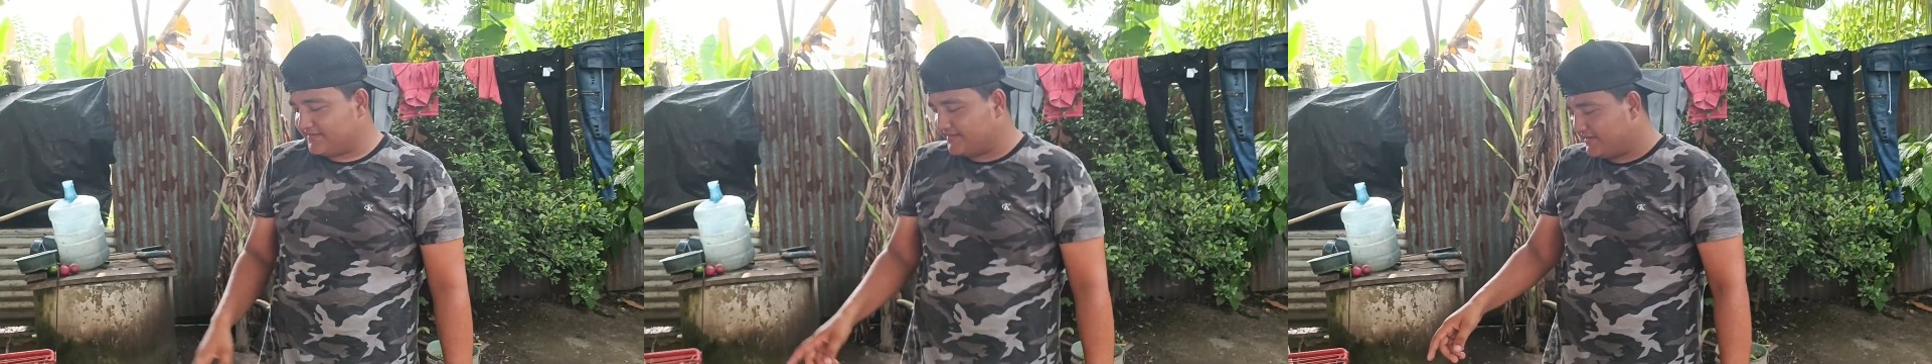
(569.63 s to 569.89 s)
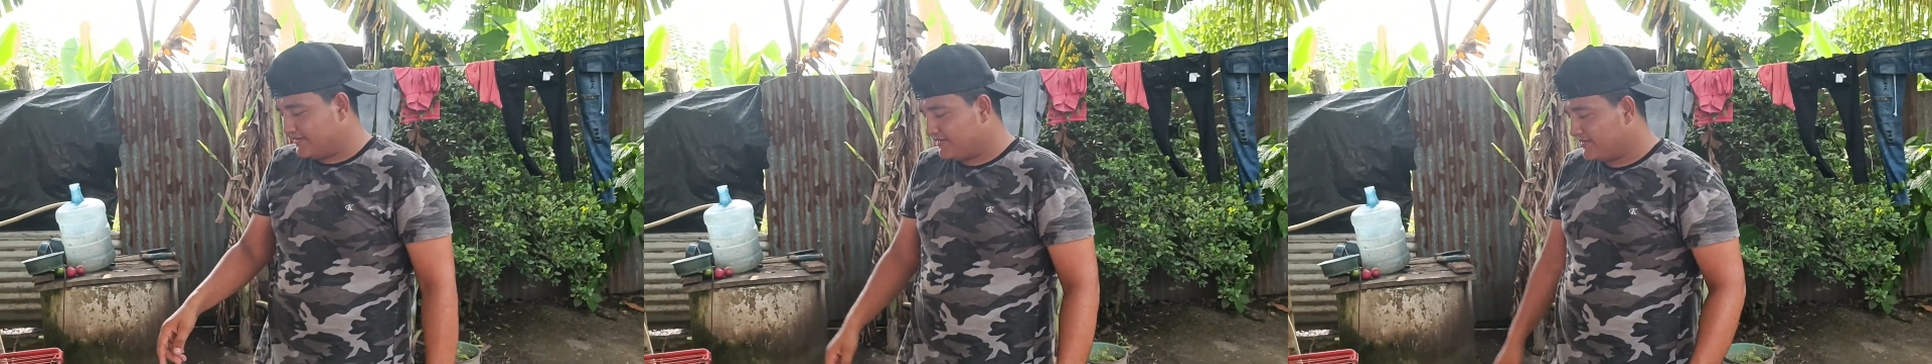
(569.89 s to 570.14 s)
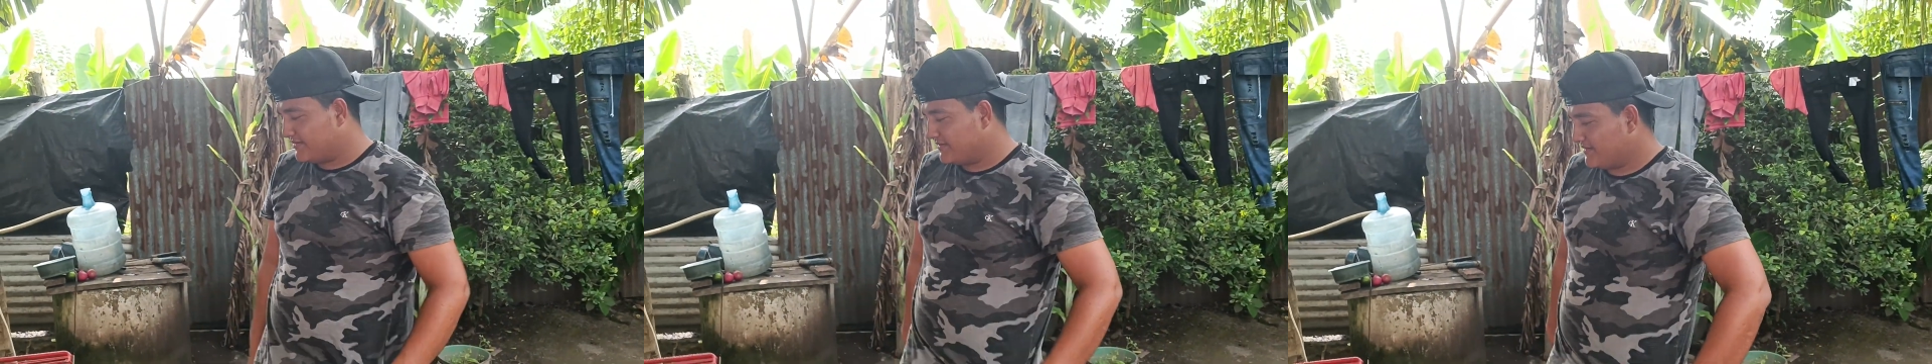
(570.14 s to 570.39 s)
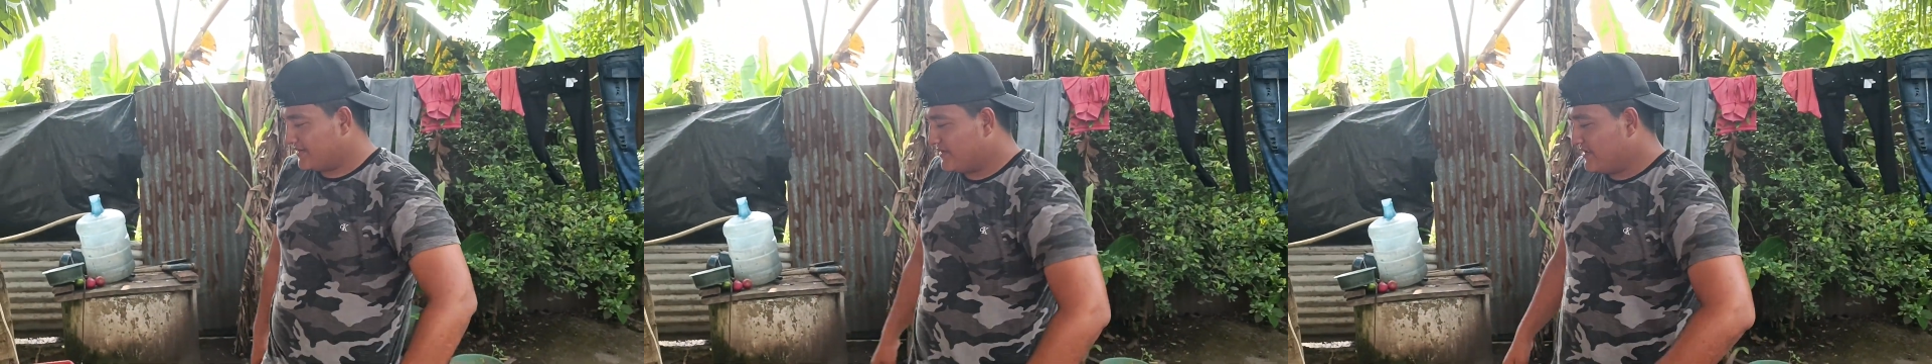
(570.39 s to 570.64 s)
sí.
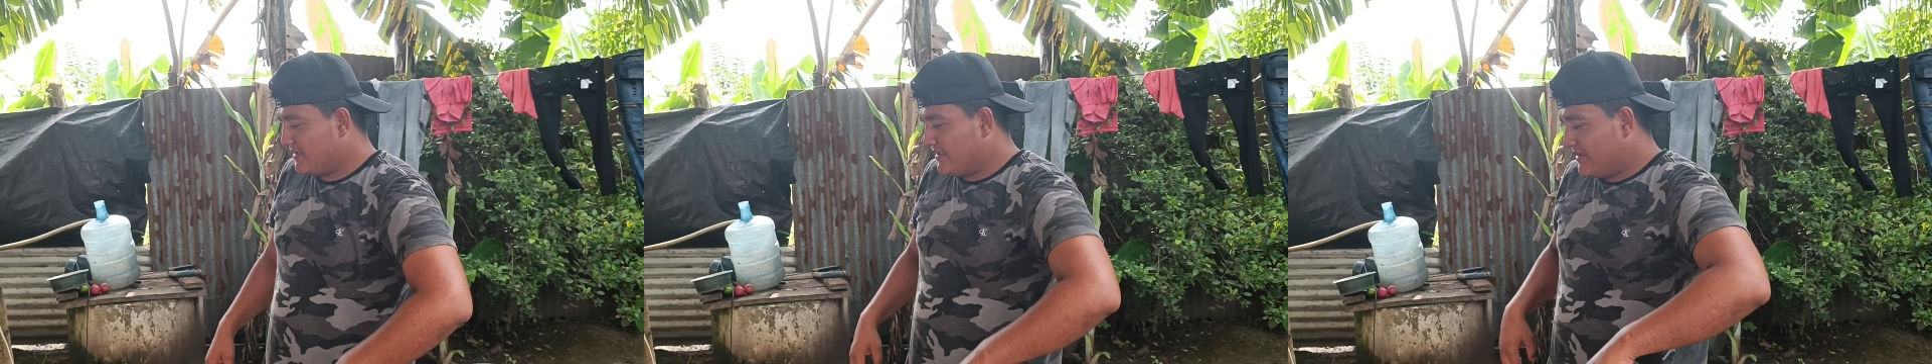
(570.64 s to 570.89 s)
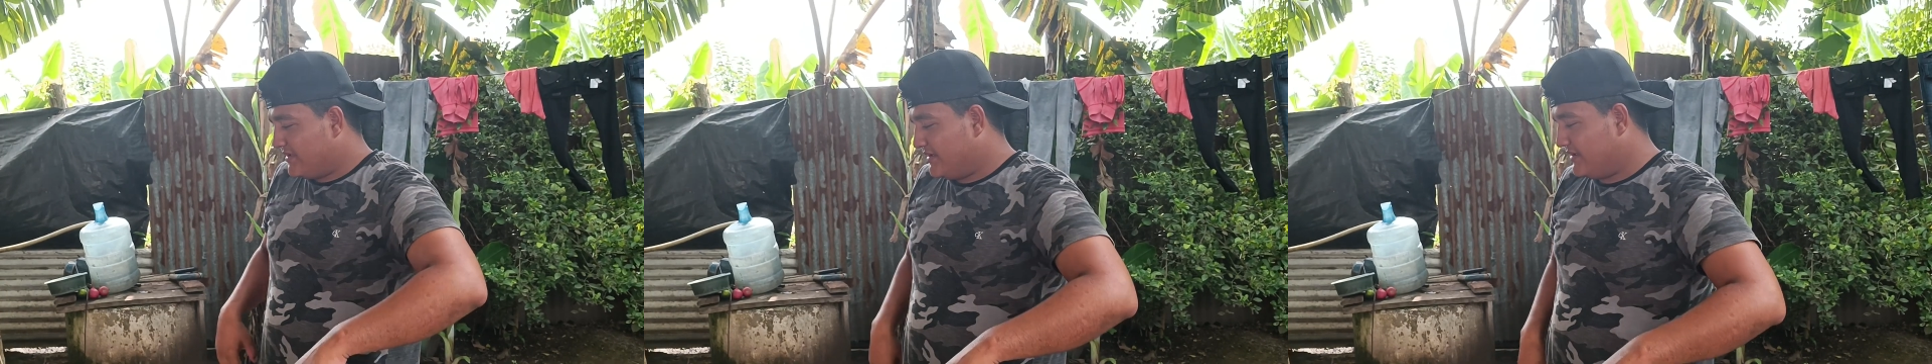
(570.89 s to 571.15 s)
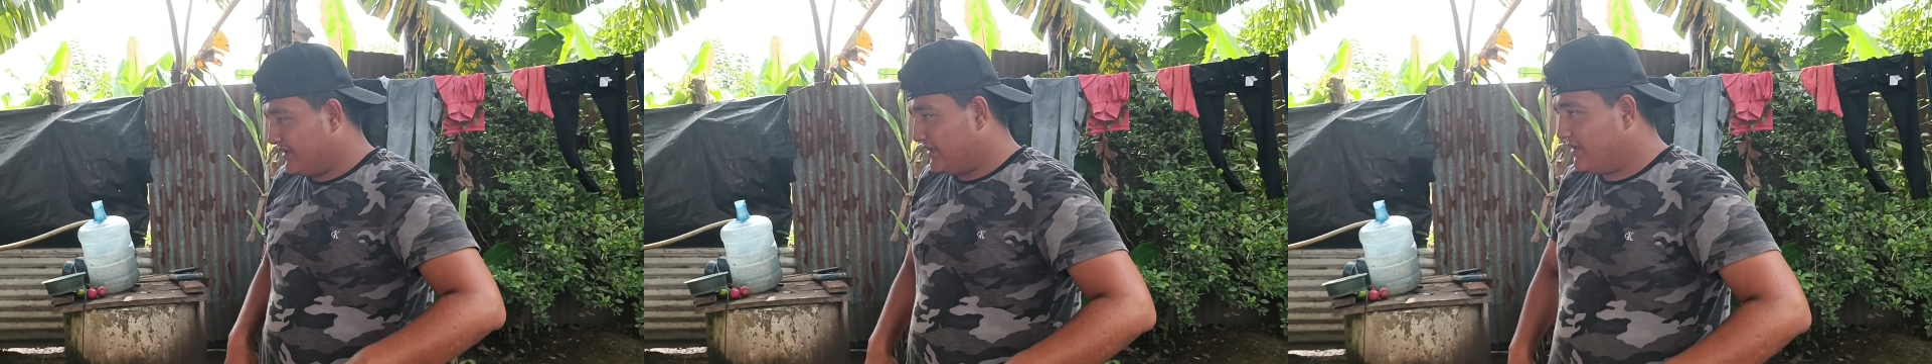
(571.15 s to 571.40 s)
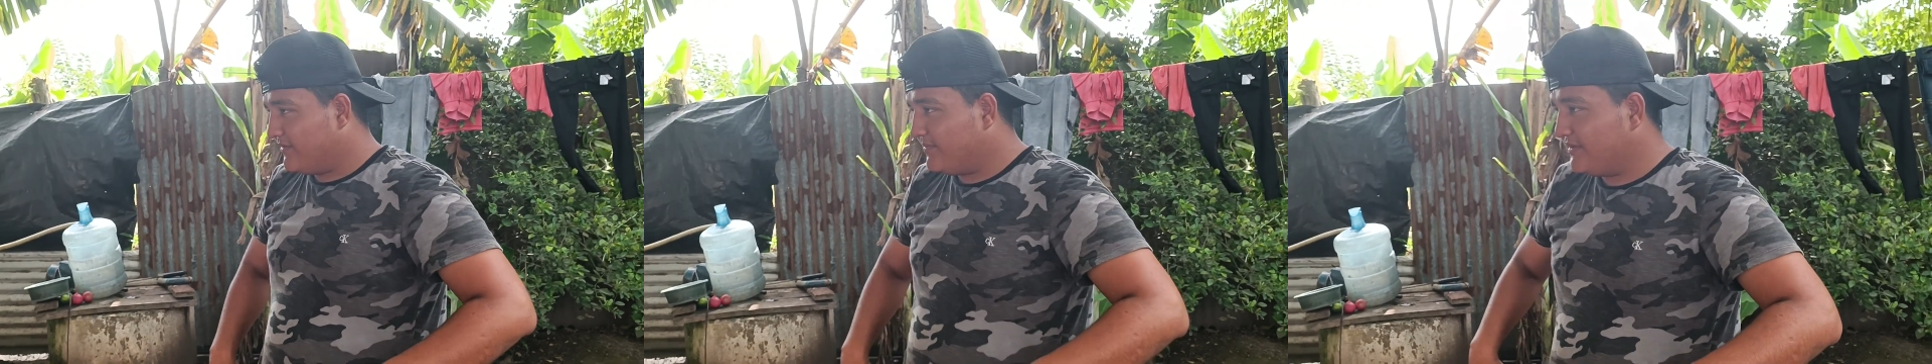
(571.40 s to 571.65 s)

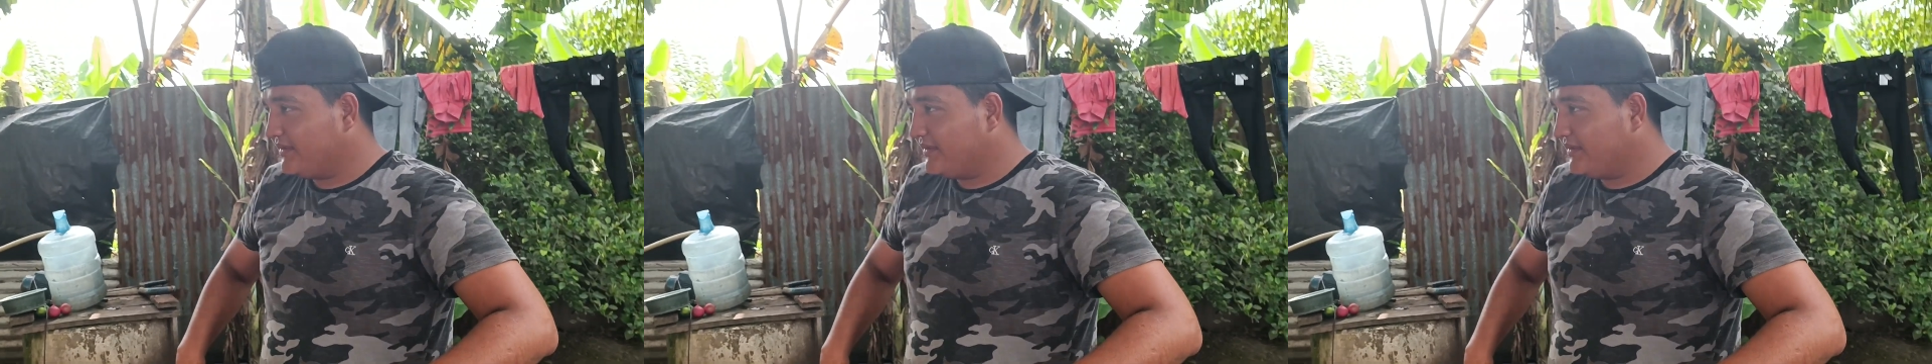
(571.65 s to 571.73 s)
Allí pues,